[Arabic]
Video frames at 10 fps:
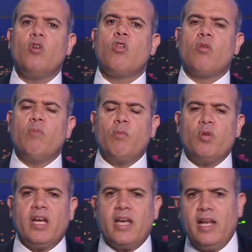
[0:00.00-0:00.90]
ثم
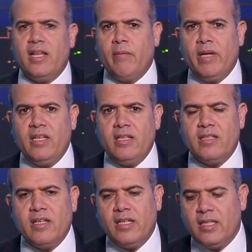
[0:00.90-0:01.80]
مداخله 80
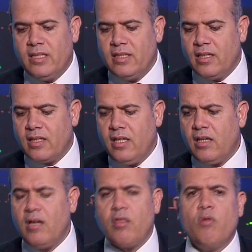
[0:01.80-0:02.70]
آه،
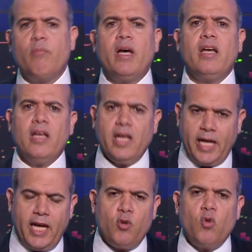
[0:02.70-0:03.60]
دقيقه ثم
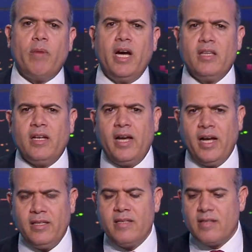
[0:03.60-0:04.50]
اليوم ايضا
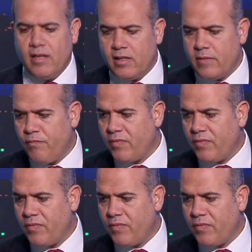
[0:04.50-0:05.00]
حديث اخر.